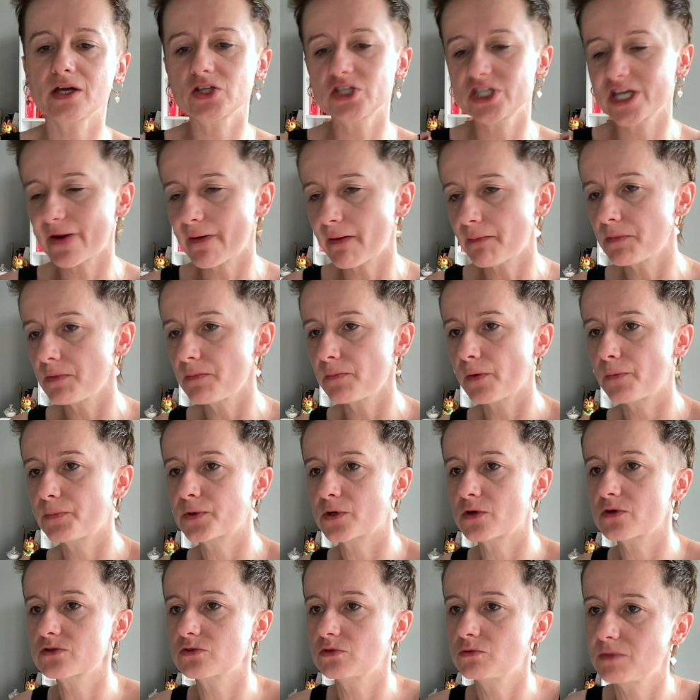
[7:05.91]
Chciałabym po
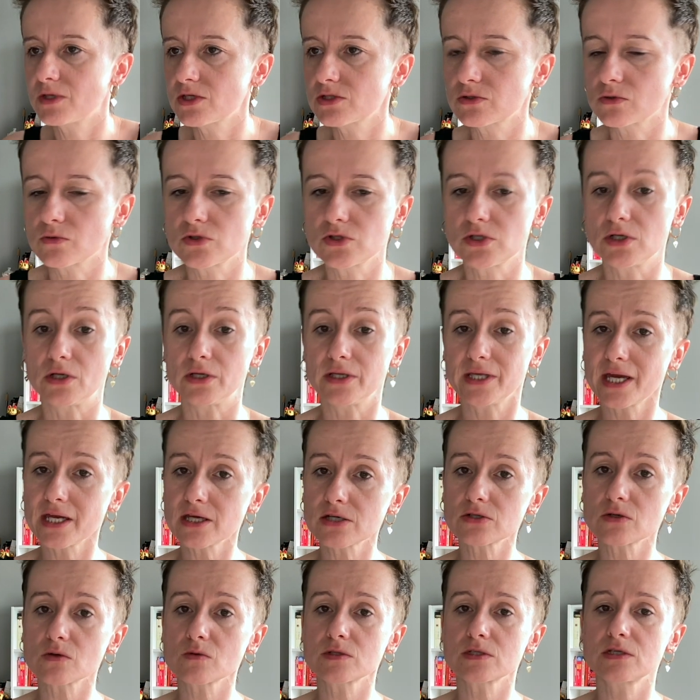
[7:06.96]
prostu mieć tą
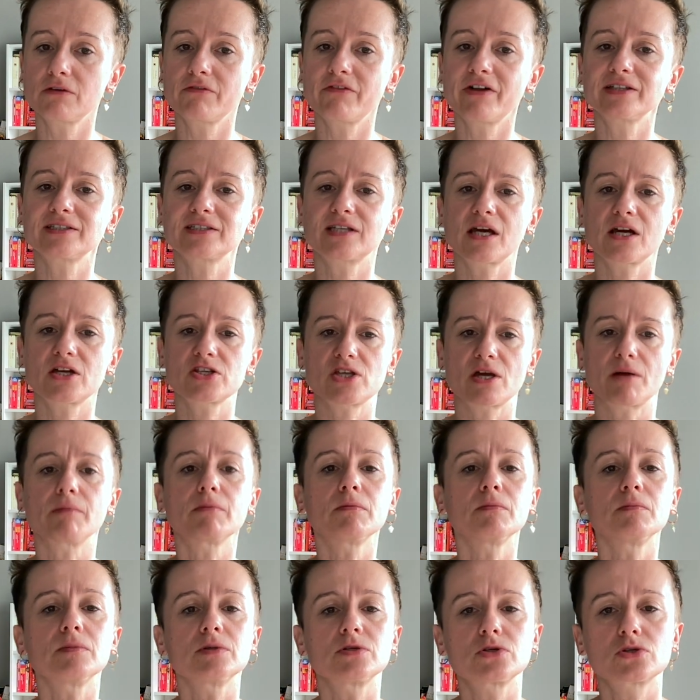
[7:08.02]
silniejszą sylwetkę,
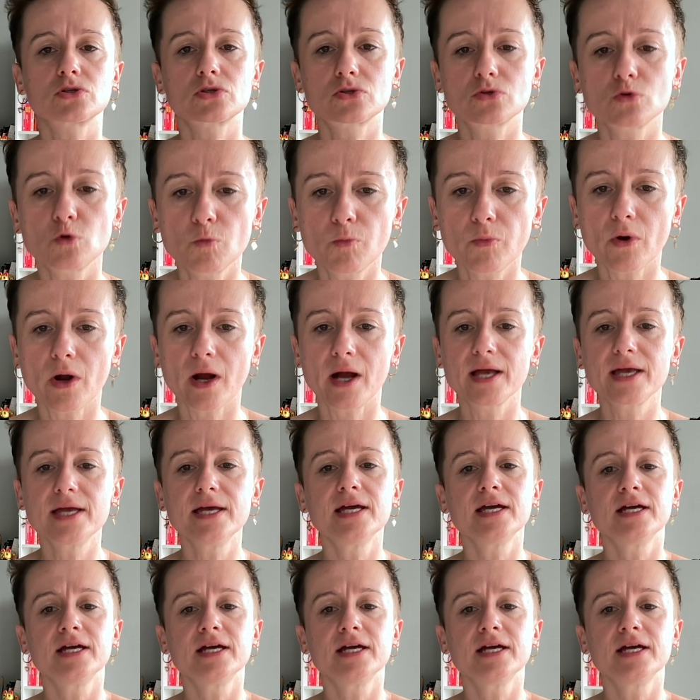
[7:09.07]
chciałabym być szczupła,